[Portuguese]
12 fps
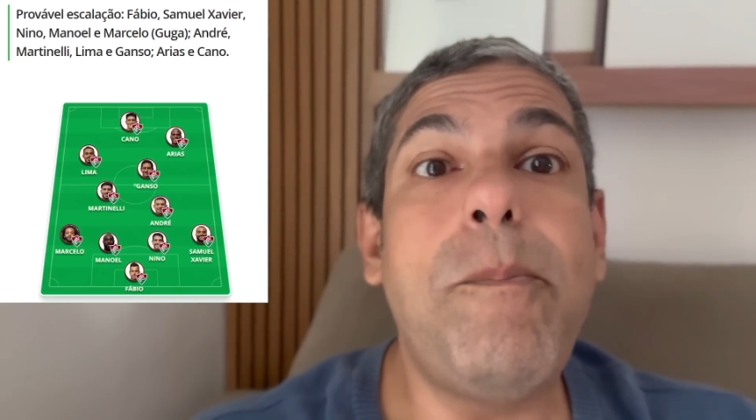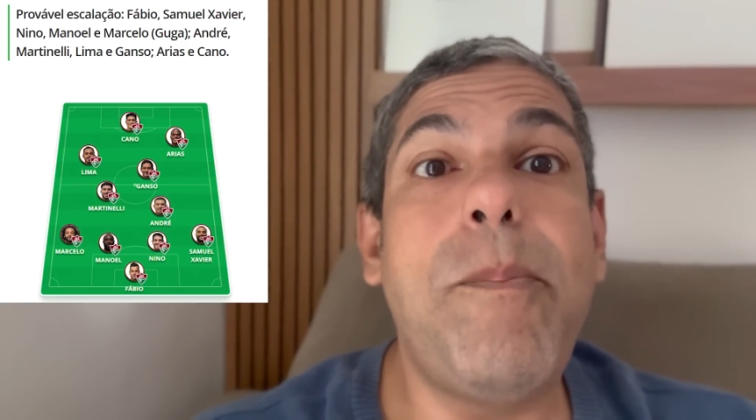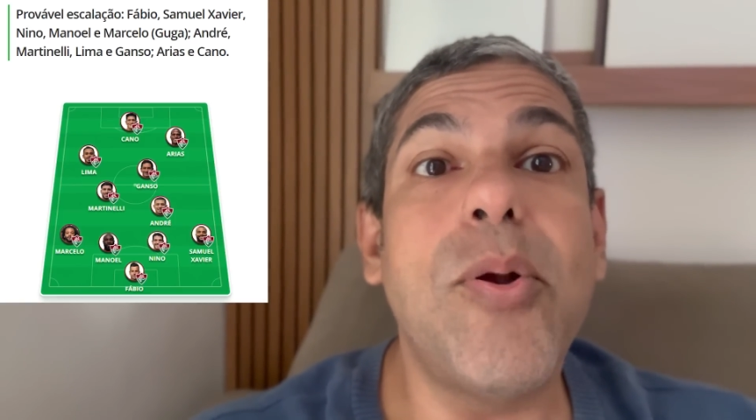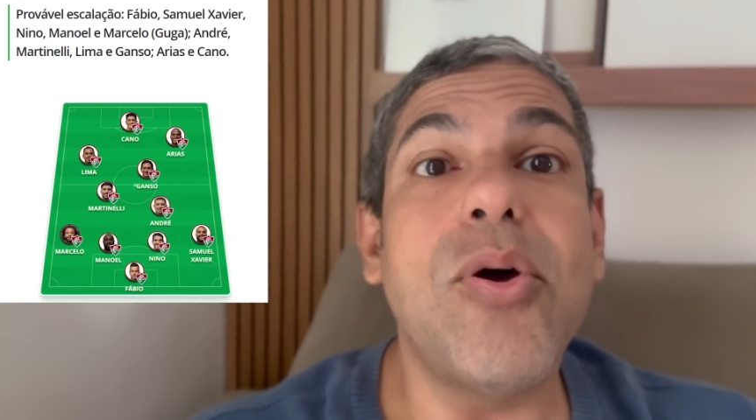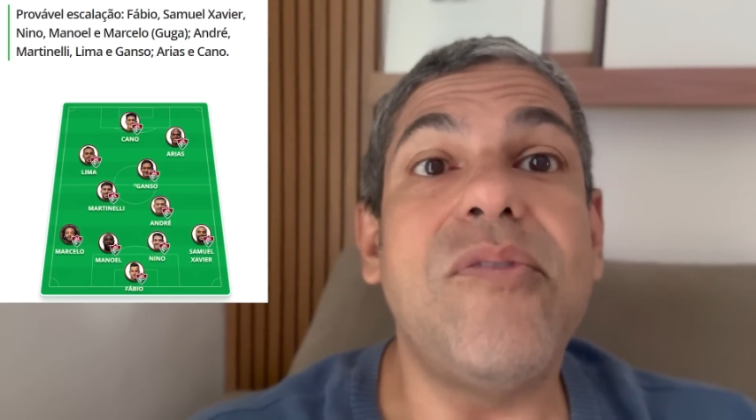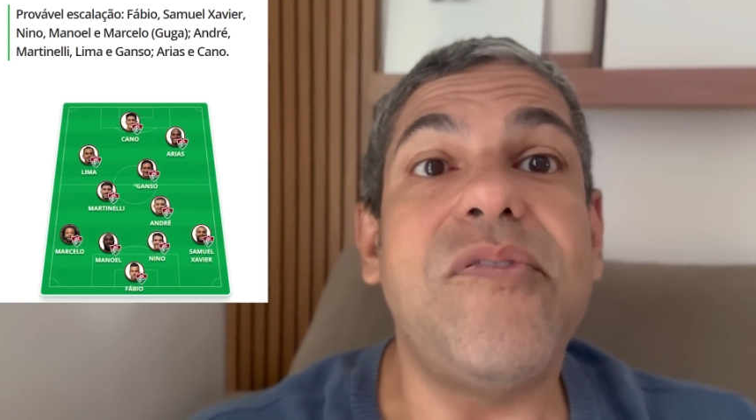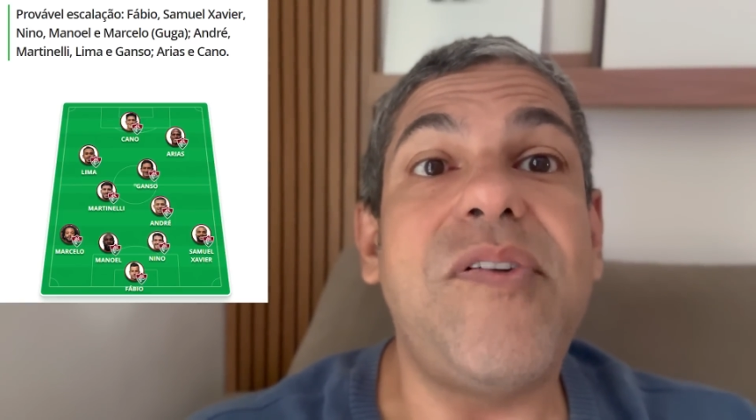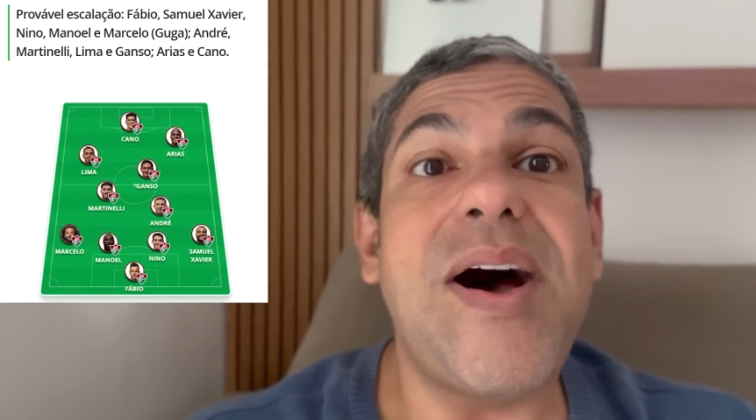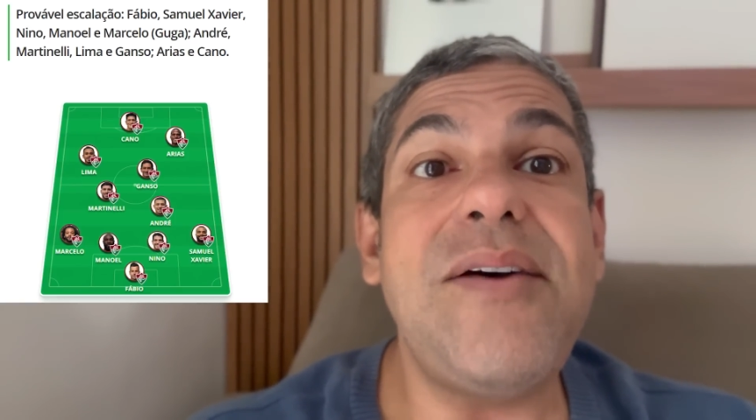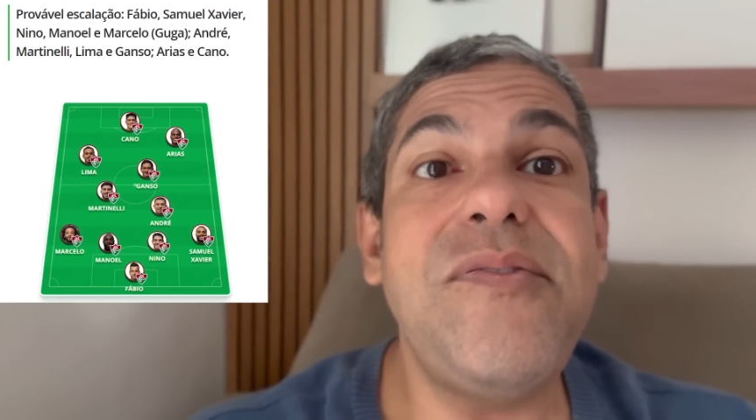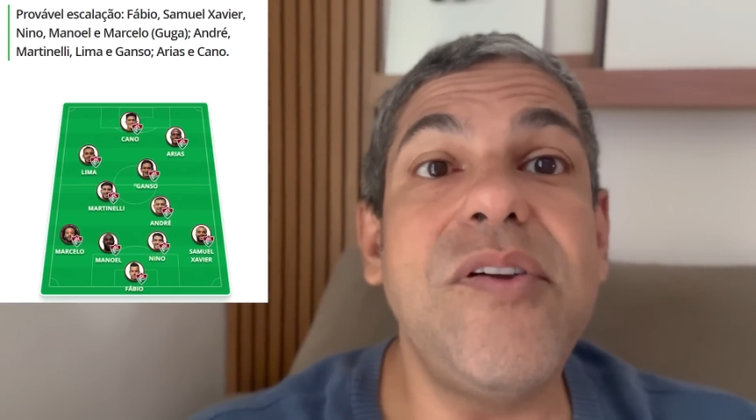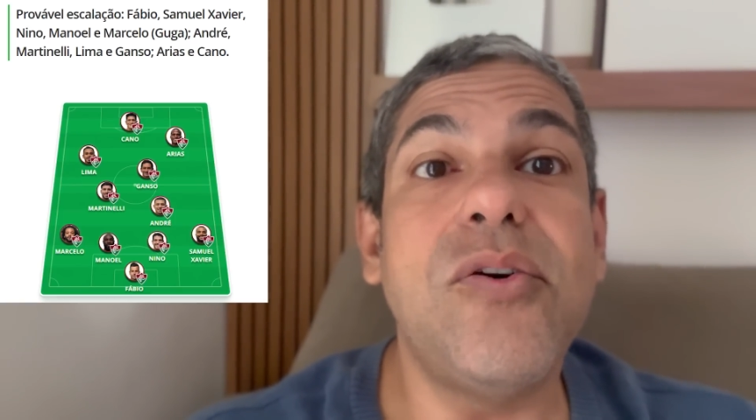
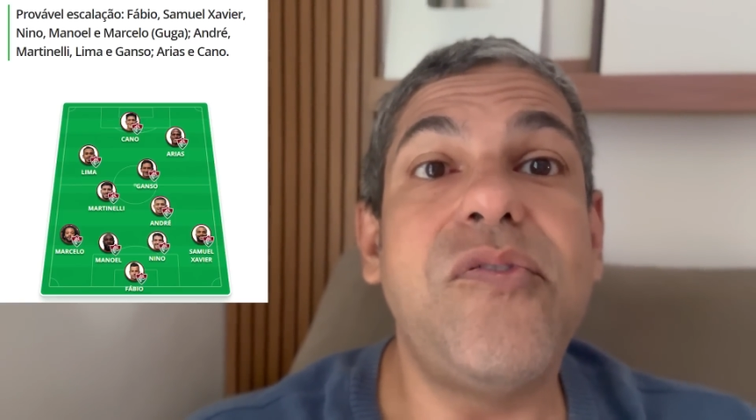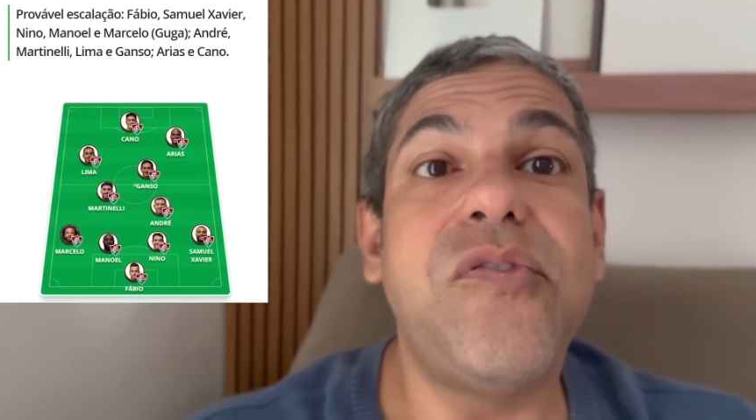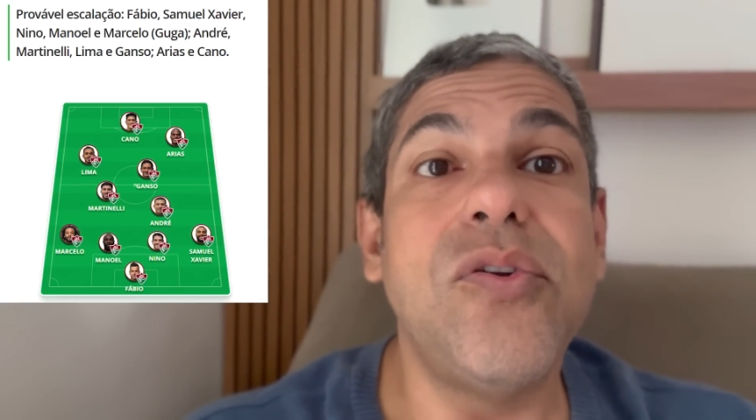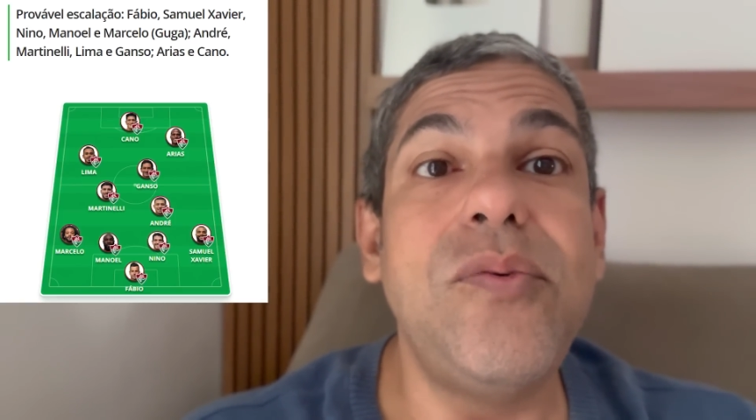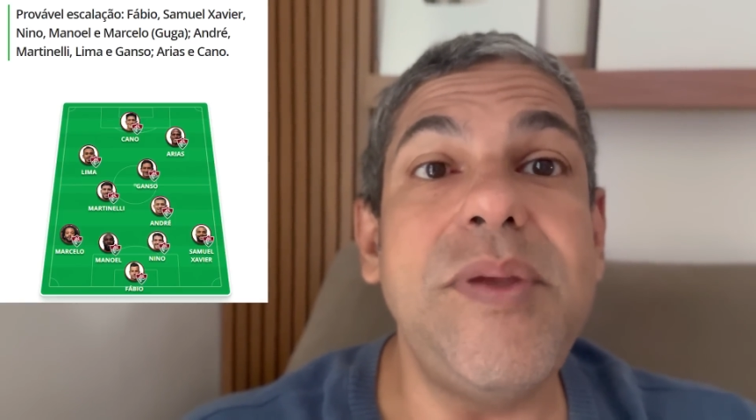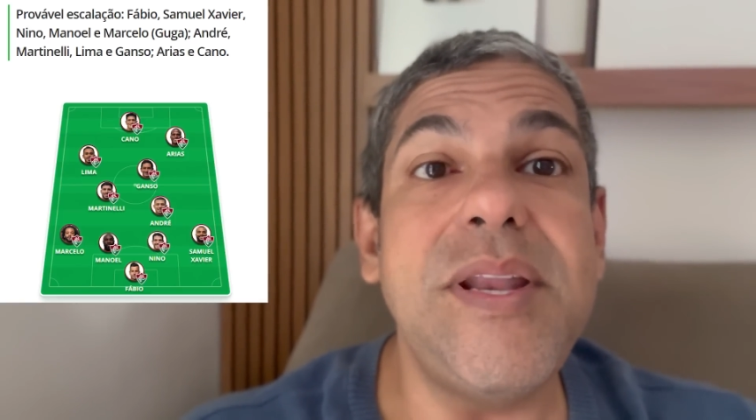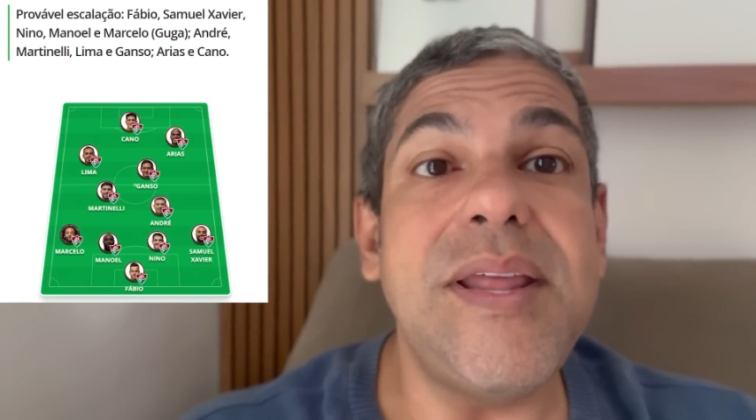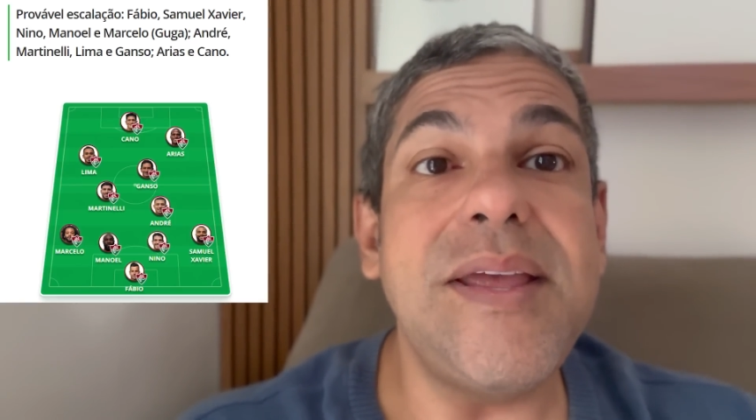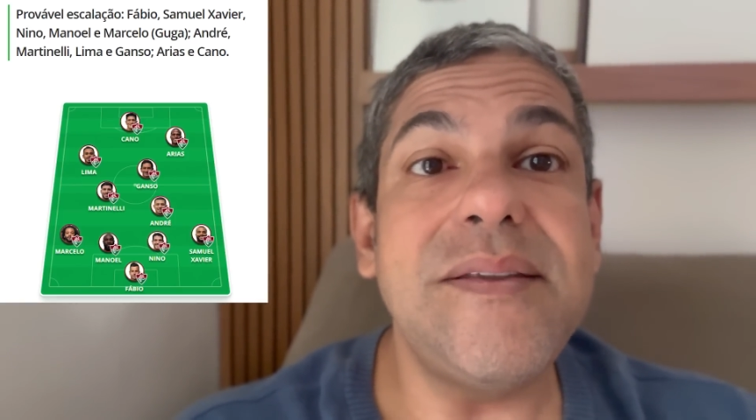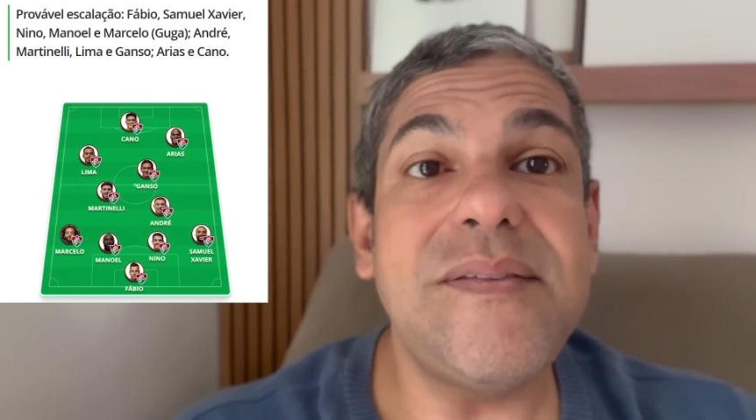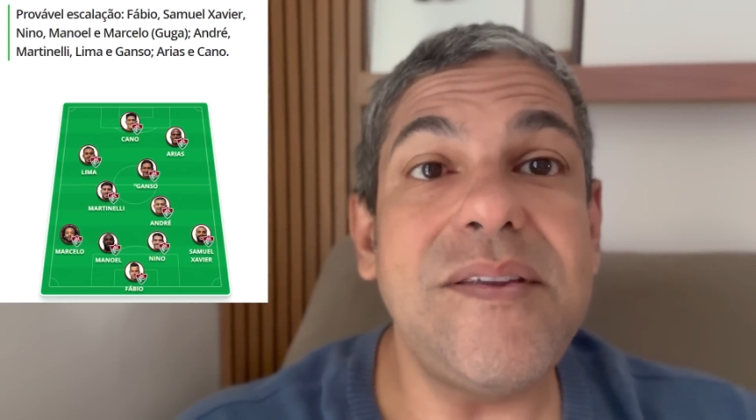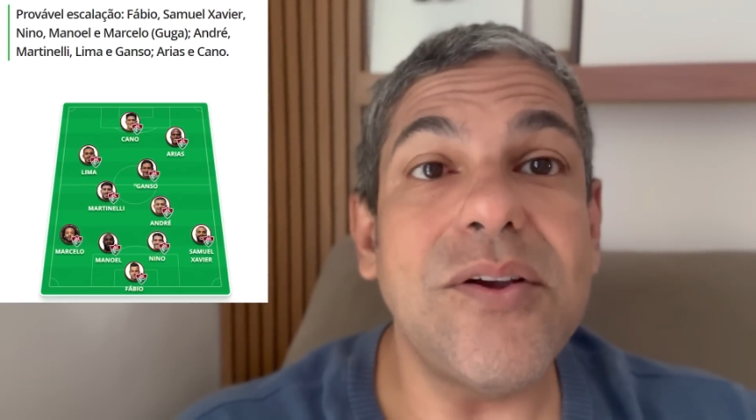provável
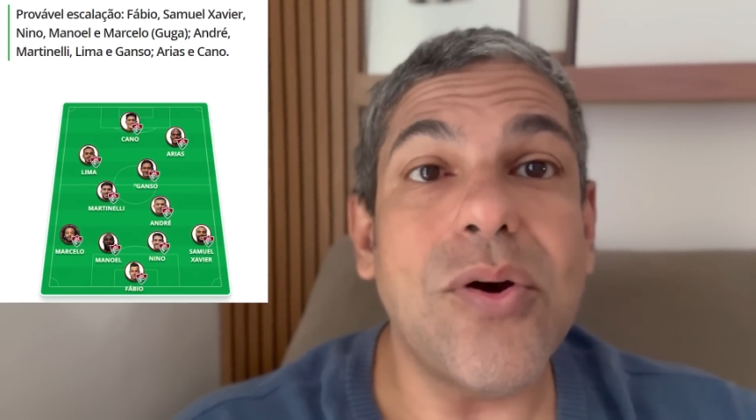Fluminense,